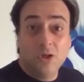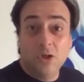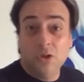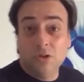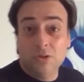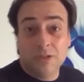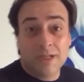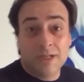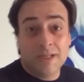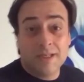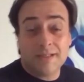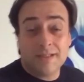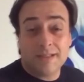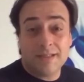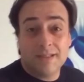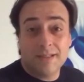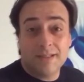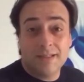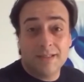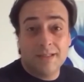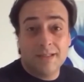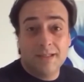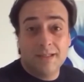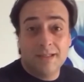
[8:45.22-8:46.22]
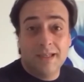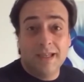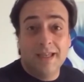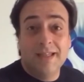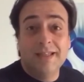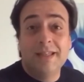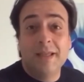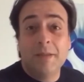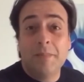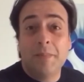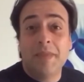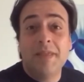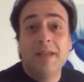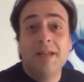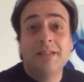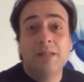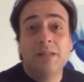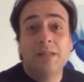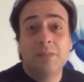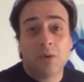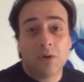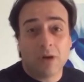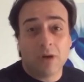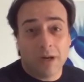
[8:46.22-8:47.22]
Otras en
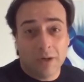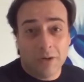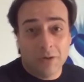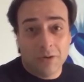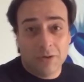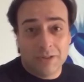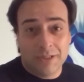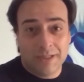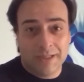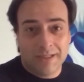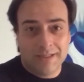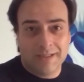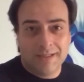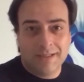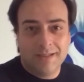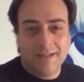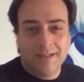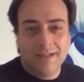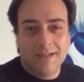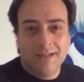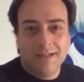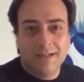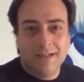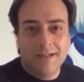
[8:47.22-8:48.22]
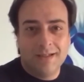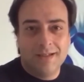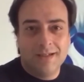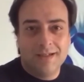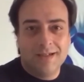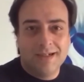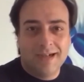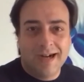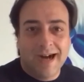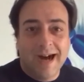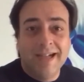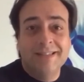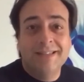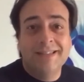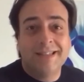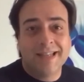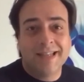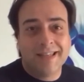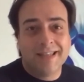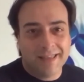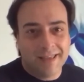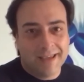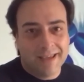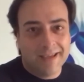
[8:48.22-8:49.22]
despedirte por las noches
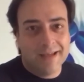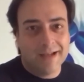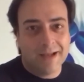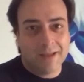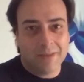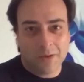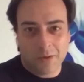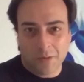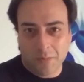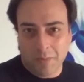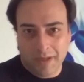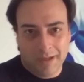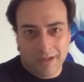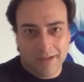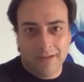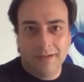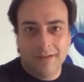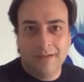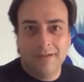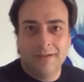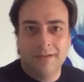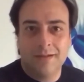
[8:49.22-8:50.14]
antes de ir a dormir.